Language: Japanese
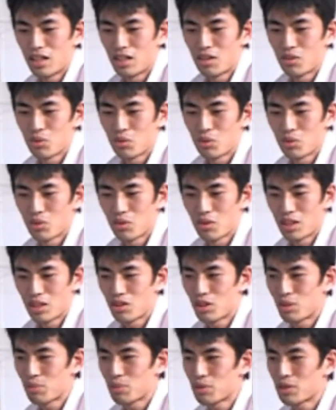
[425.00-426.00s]
えーと、と
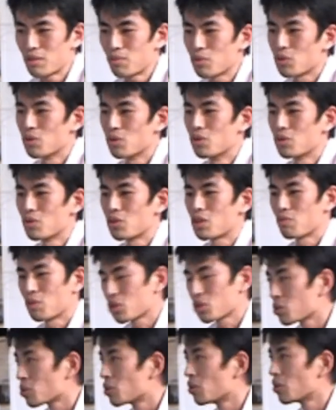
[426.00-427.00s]
イクリプスでも動き
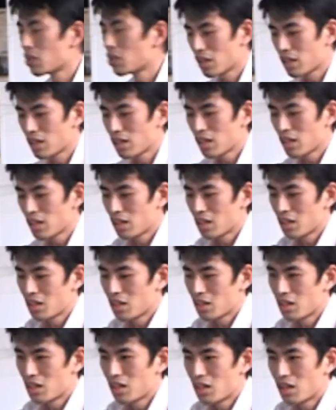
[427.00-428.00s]
ます
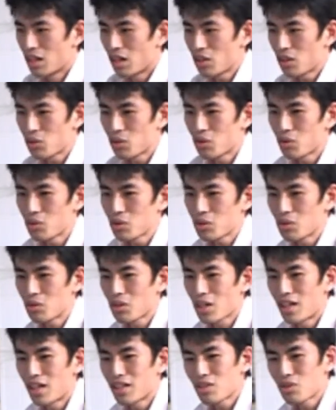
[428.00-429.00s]
とあとよそ
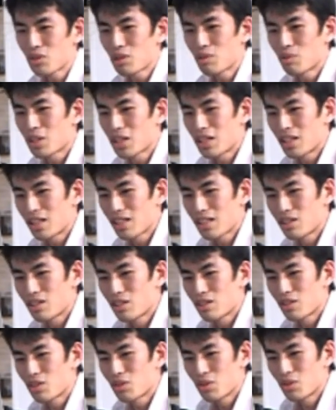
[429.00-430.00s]
の環境でもけなげ
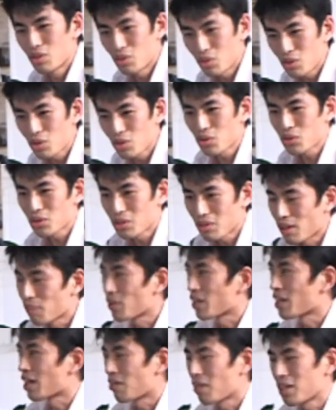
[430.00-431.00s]
に動くことには
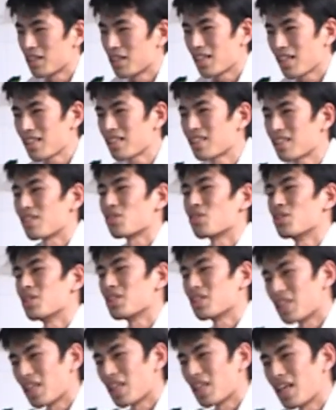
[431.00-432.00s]
やっぱり可愛いなってとこ
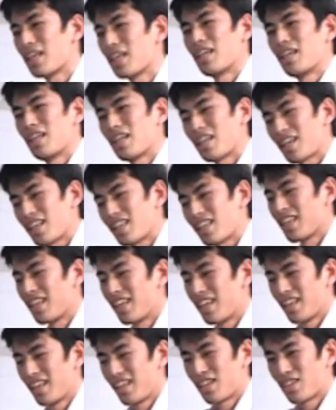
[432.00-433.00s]
ろですね、はい、
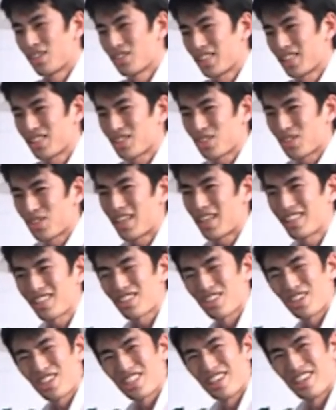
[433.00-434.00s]
ご清聴あり
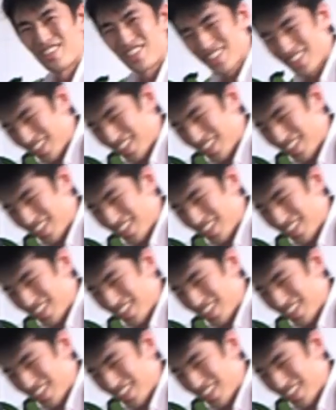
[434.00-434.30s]
がとうございま